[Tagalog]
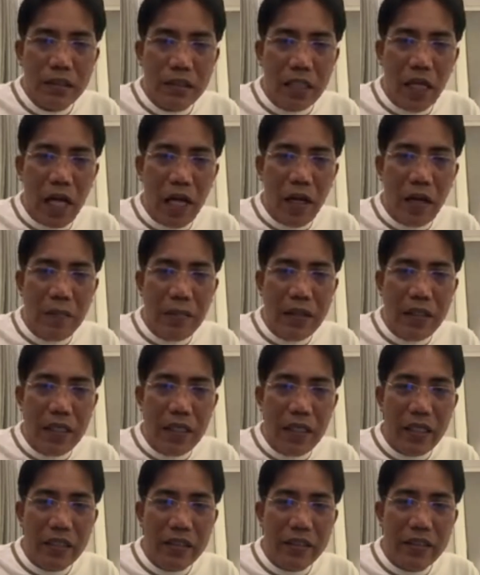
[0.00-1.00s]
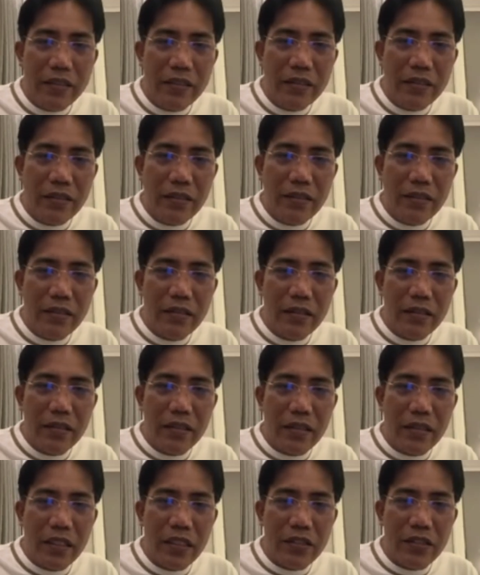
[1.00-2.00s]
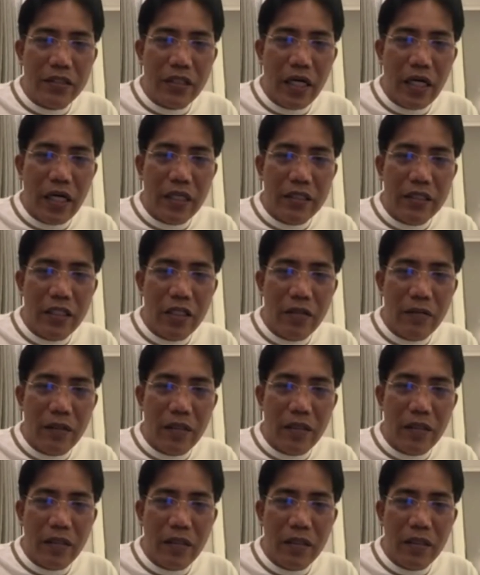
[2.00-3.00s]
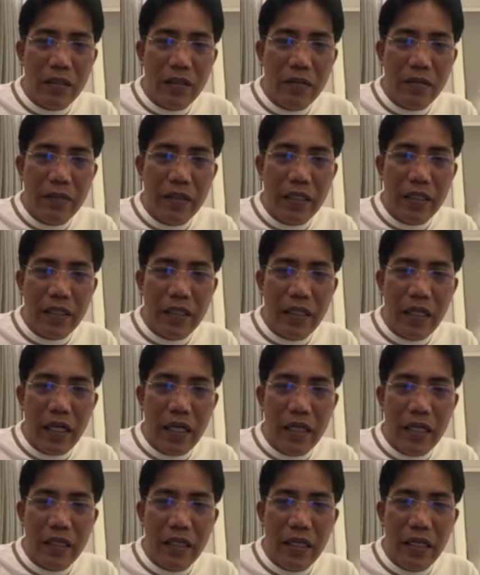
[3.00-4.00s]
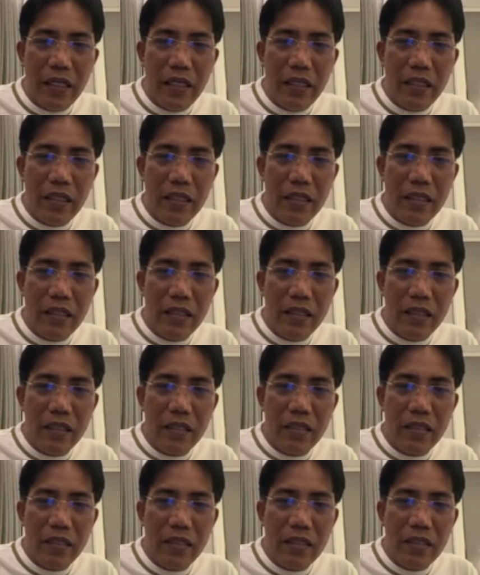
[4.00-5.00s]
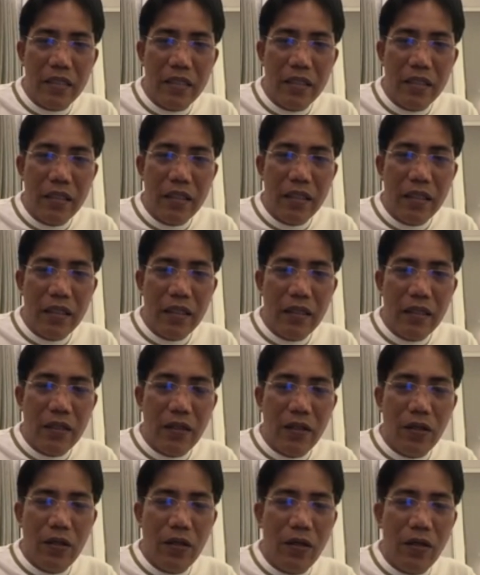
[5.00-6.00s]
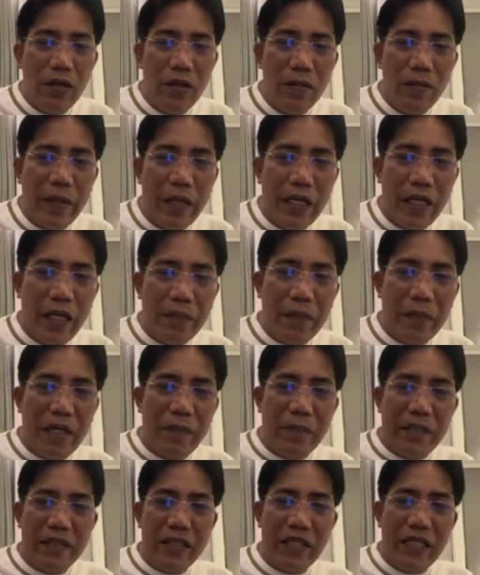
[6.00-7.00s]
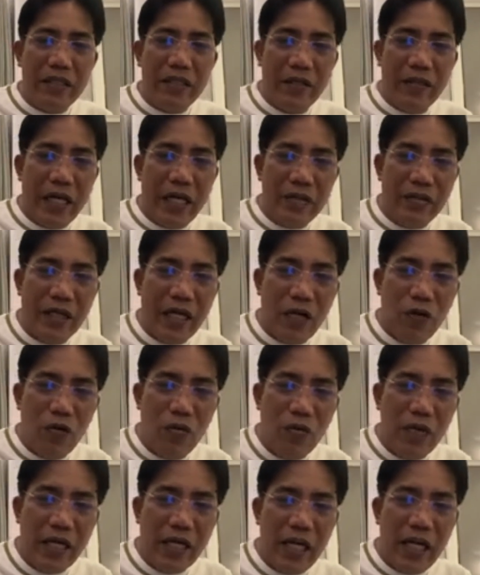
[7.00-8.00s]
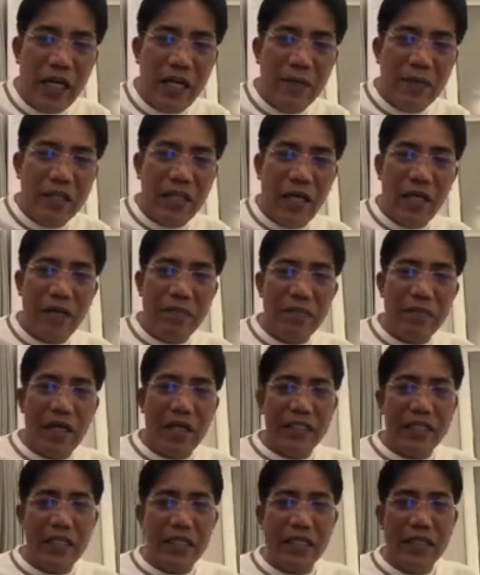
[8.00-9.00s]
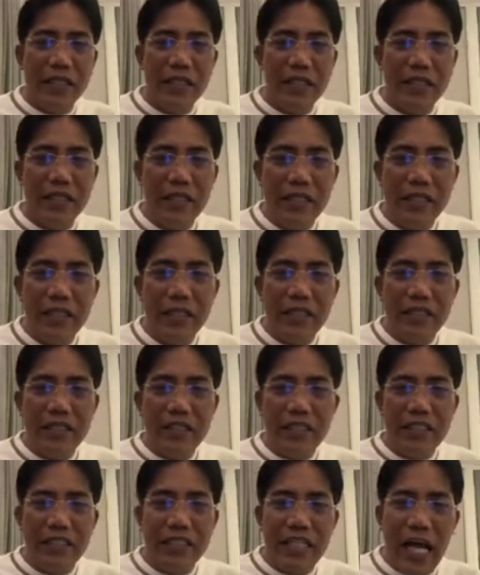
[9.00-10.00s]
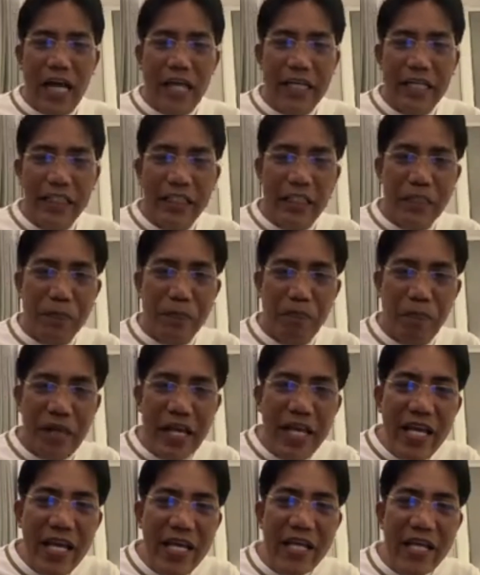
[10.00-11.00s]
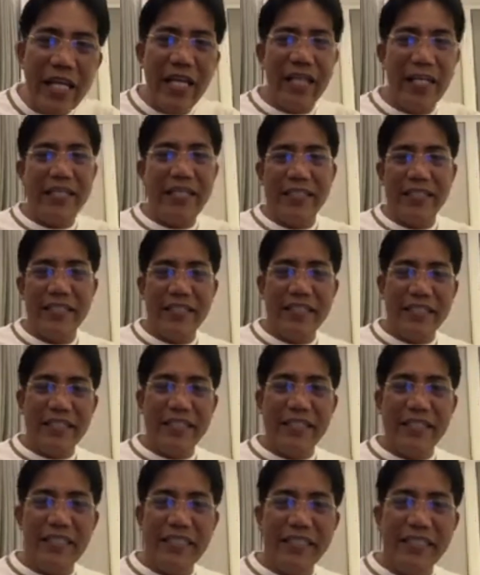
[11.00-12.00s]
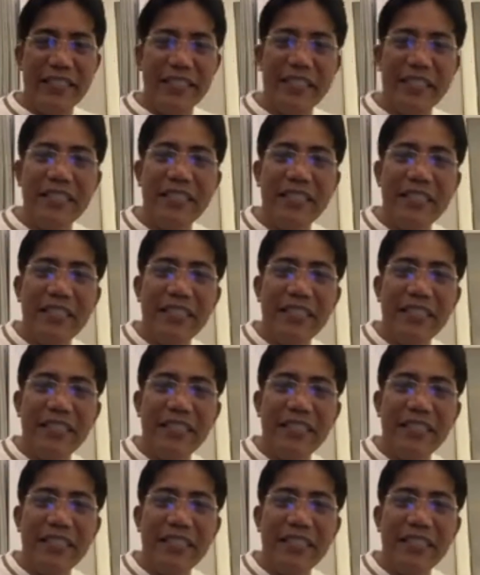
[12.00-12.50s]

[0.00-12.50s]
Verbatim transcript: Sabi ni Richard, di ko uh, binigyan na... Uh, oh, may nagpalipad dito. Eto na, uulanin na naman tayo ng basher. Janice P. Uh,